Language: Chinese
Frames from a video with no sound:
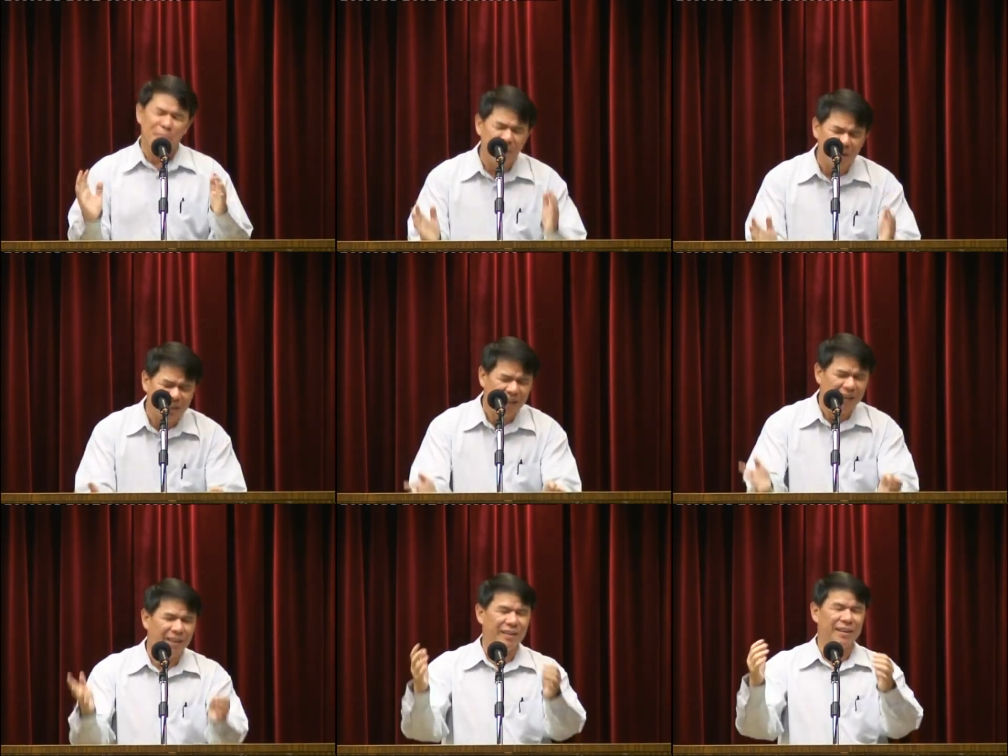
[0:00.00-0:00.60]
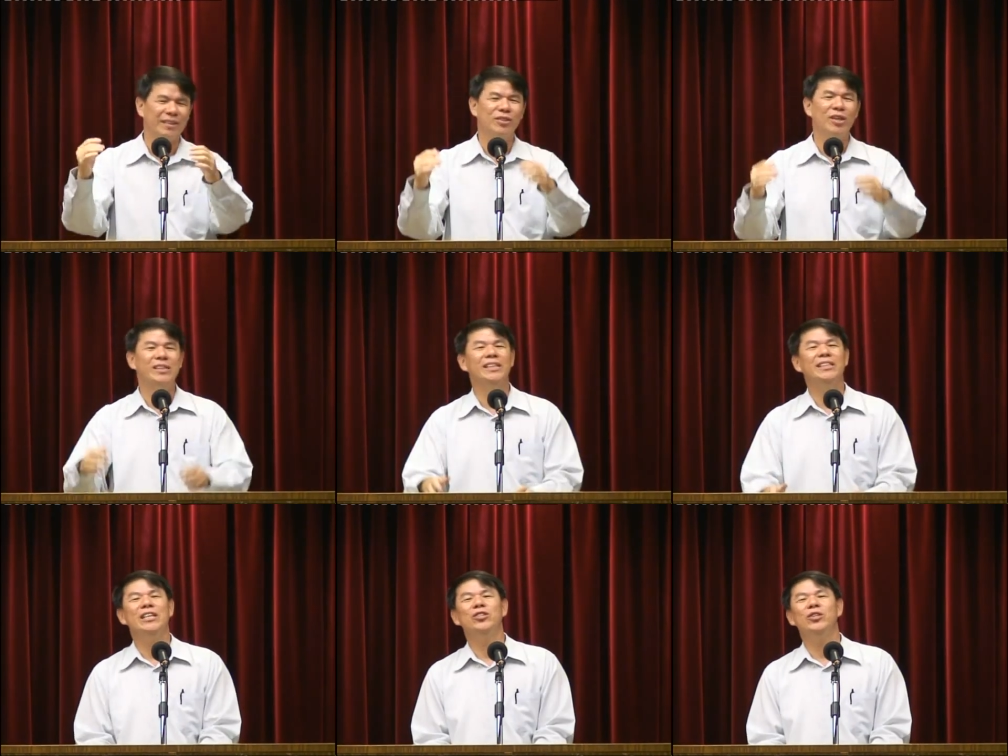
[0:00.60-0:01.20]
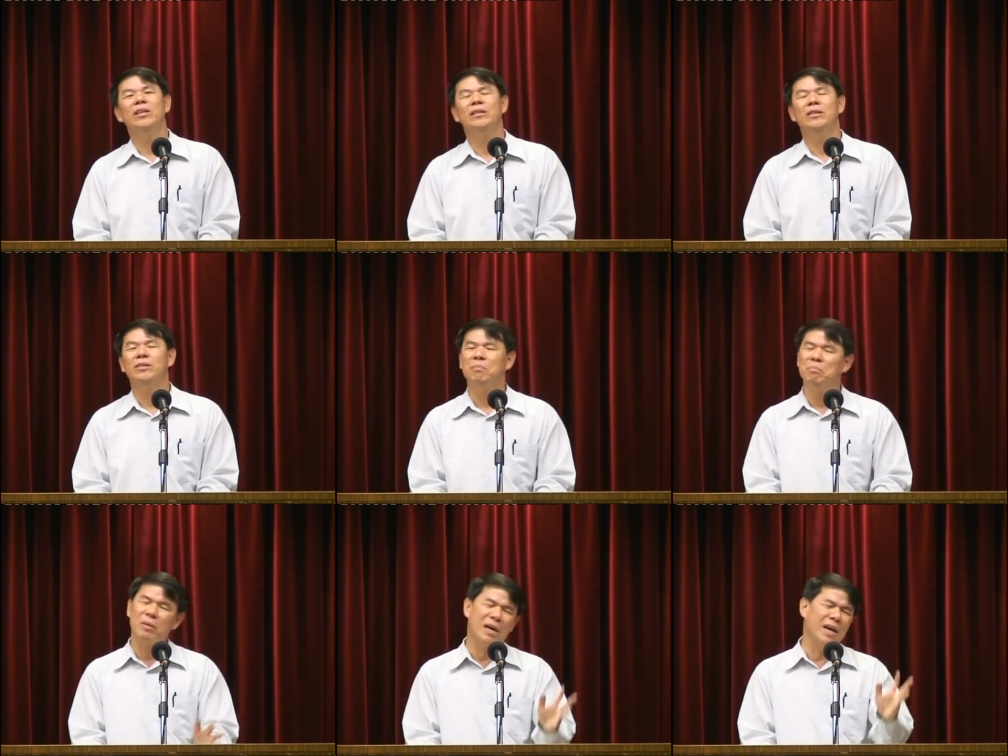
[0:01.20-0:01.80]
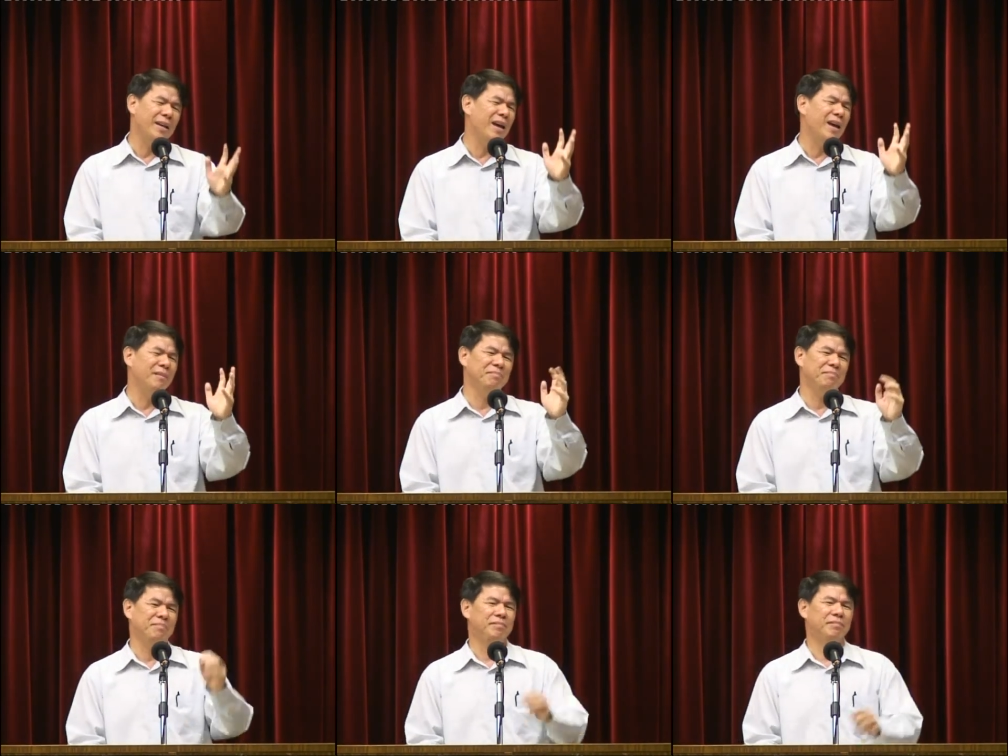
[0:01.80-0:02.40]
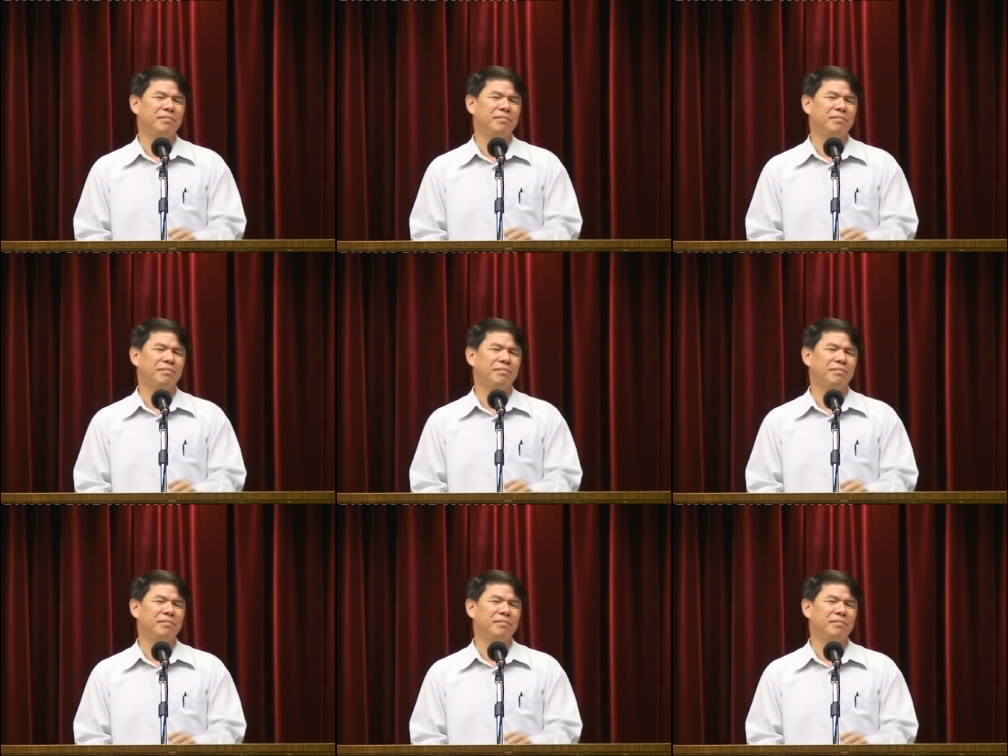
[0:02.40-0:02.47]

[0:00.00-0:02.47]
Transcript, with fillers: 么可能？所以这些学者说不可能，